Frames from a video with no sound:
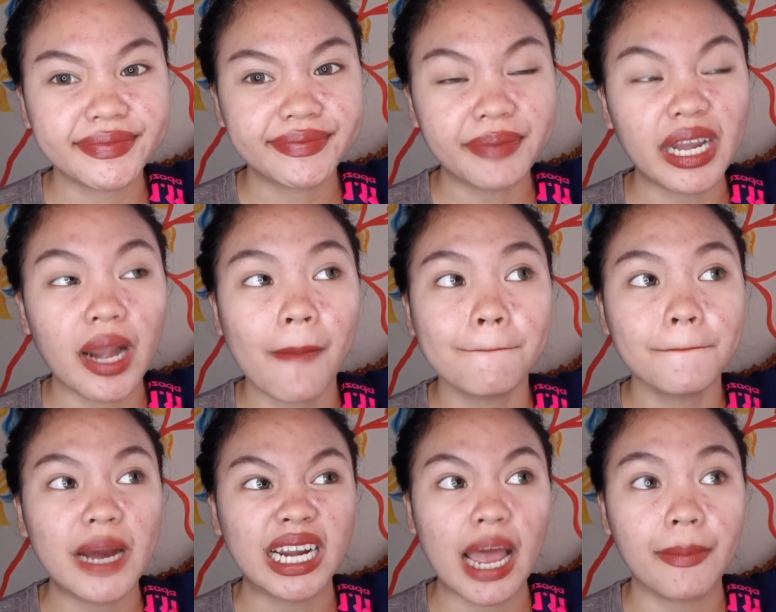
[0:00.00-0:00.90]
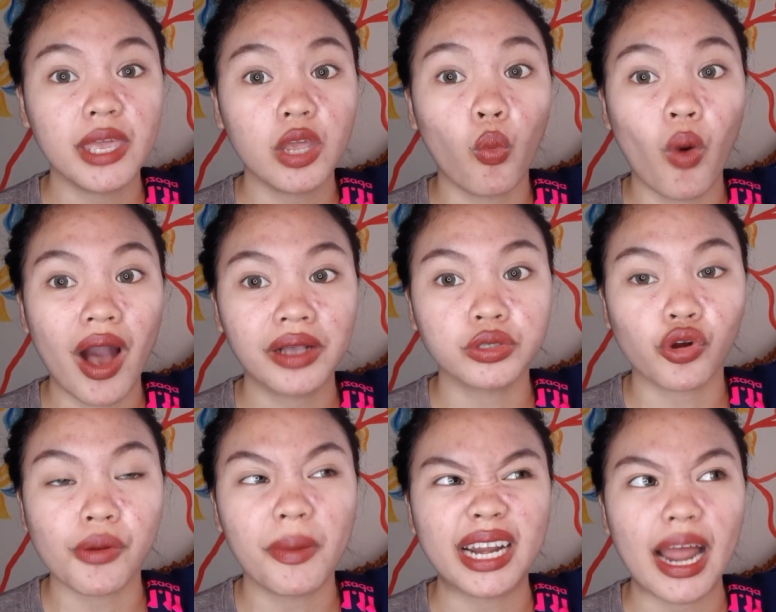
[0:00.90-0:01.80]
parang maraming wax
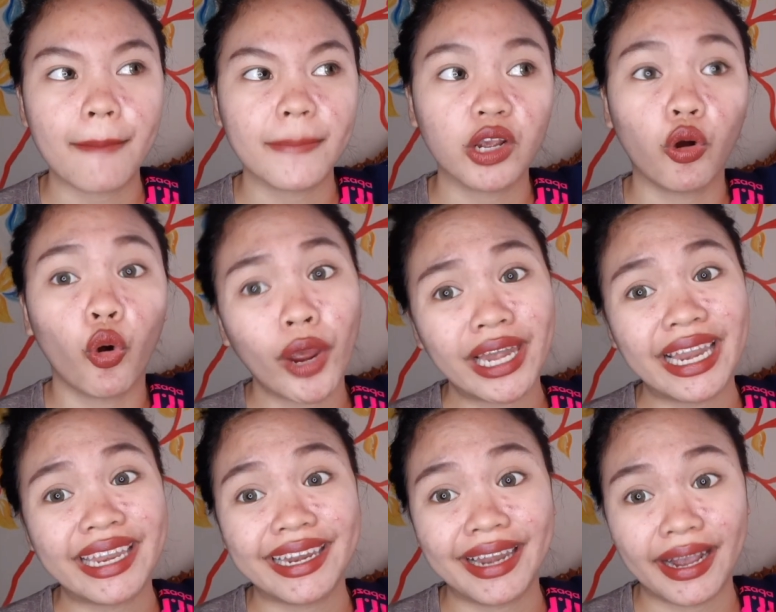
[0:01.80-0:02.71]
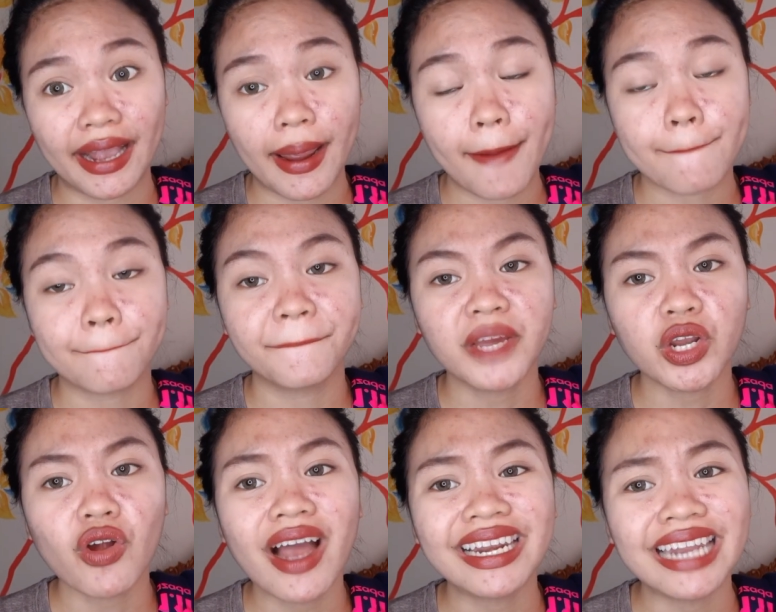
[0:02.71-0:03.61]
or maraming oil na nilagay. Pero
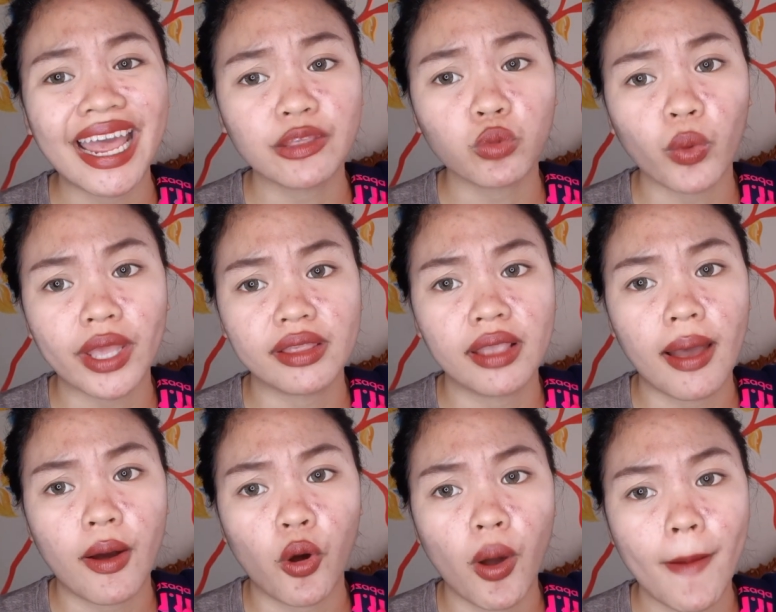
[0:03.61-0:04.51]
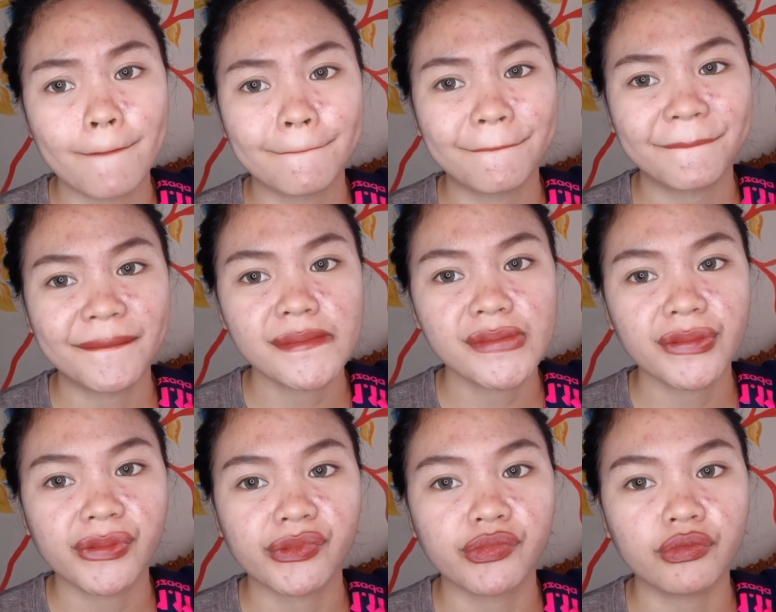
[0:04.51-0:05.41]
ang lightweight niya, oh.
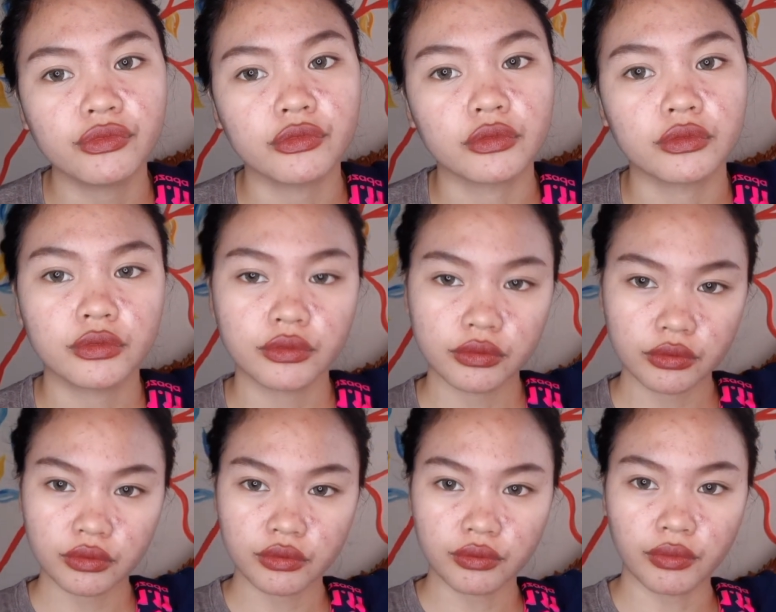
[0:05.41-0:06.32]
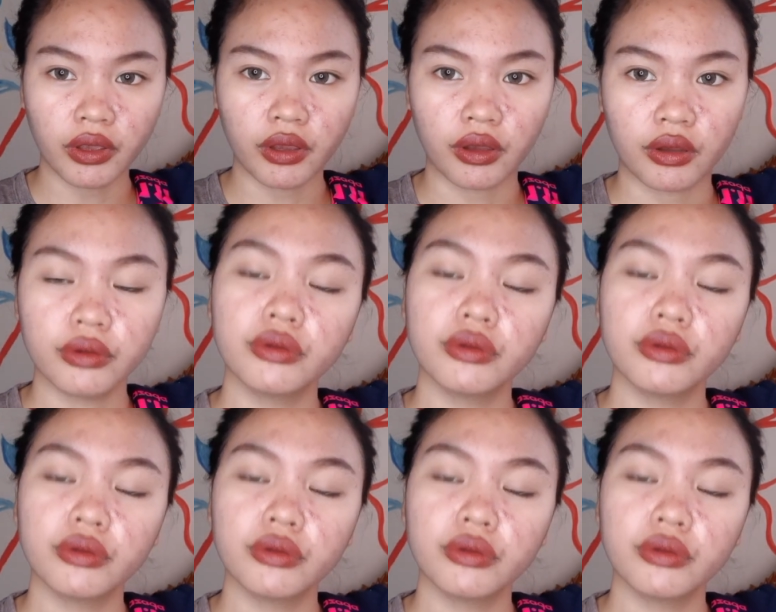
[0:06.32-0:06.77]
Mm. Be.